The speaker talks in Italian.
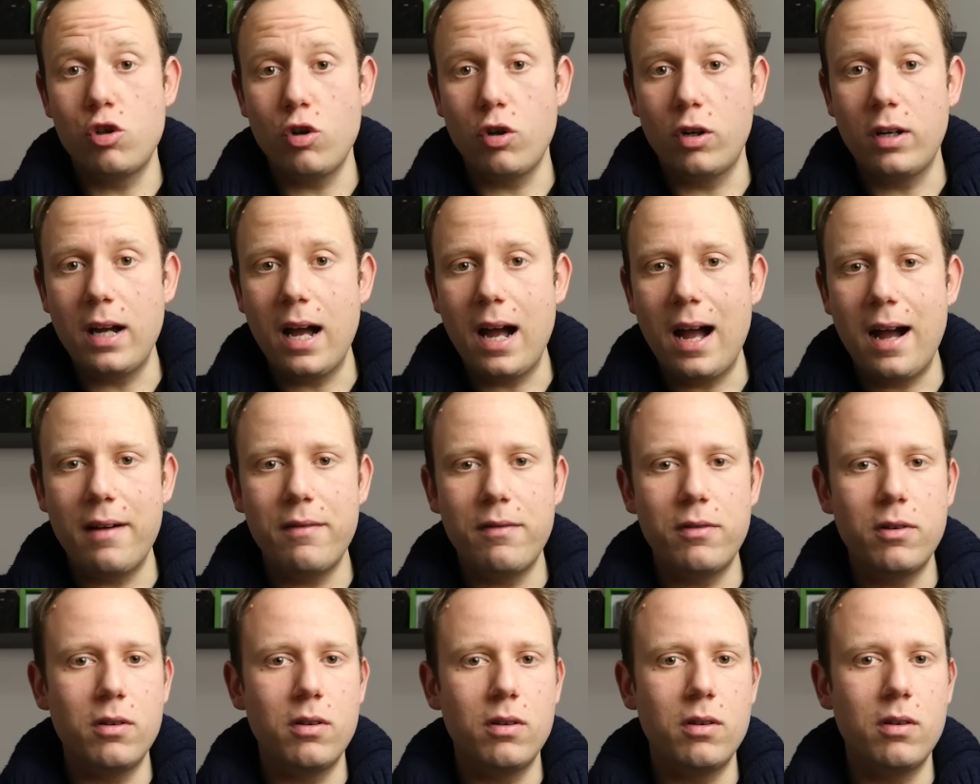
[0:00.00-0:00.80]

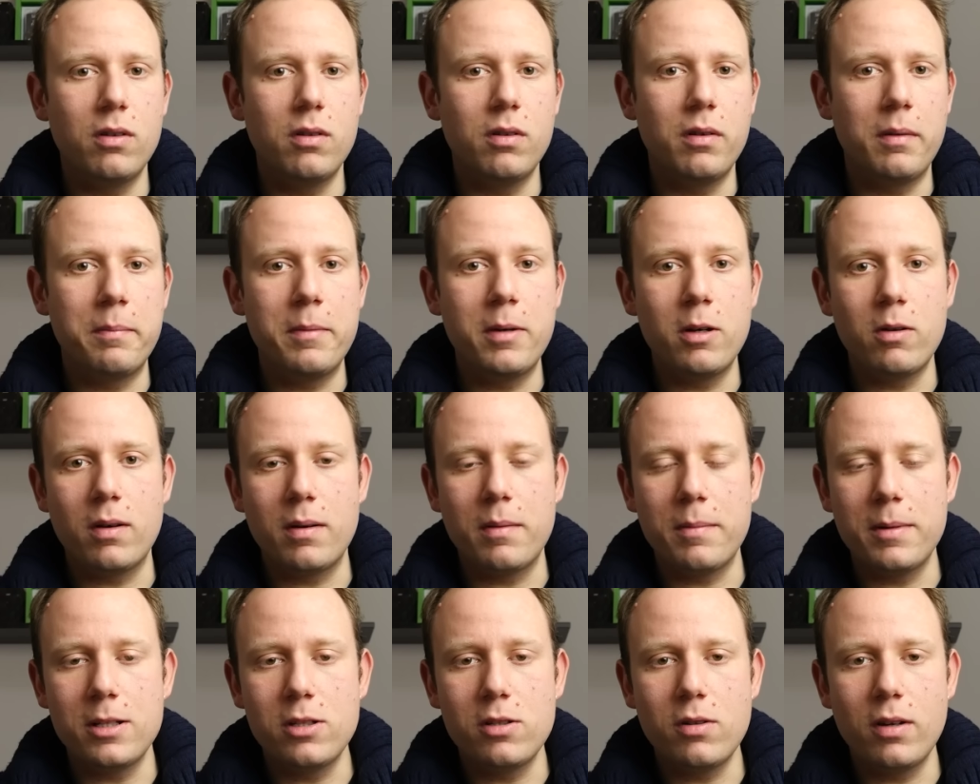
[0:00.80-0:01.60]
giocavo almeno una
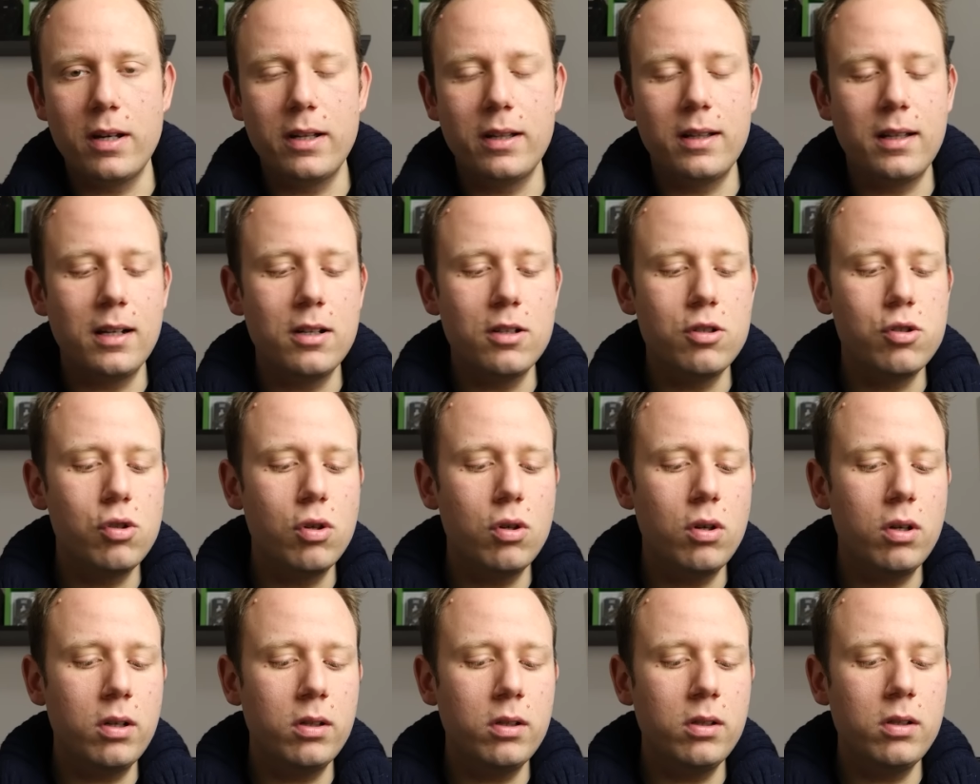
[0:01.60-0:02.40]
mezz'oretta al
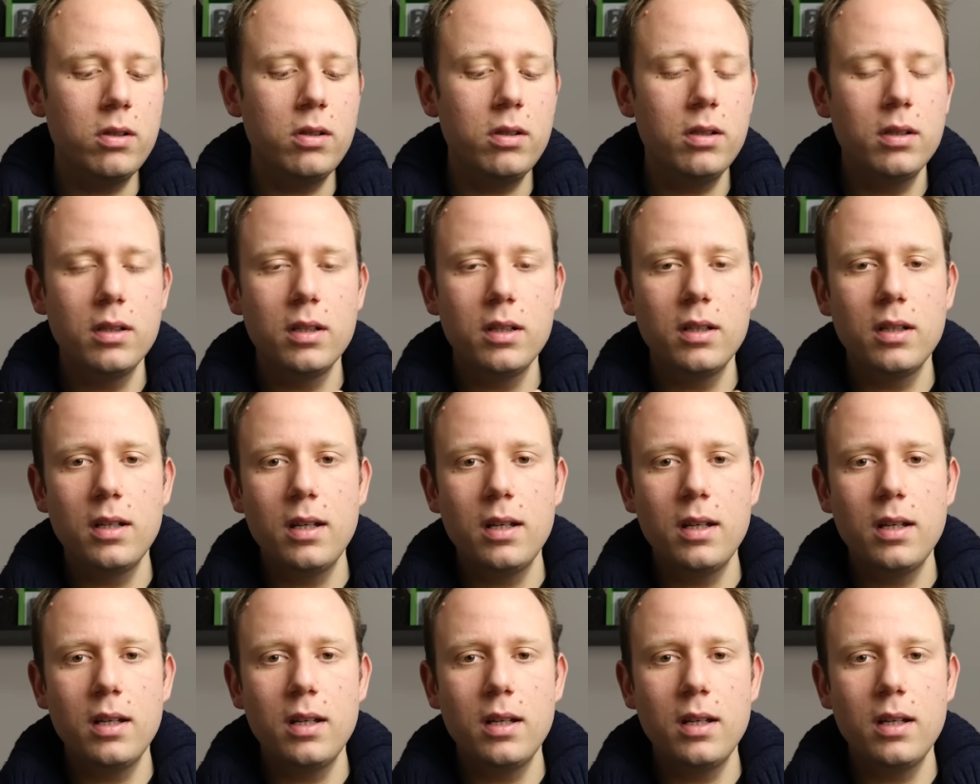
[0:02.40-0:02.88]
giorno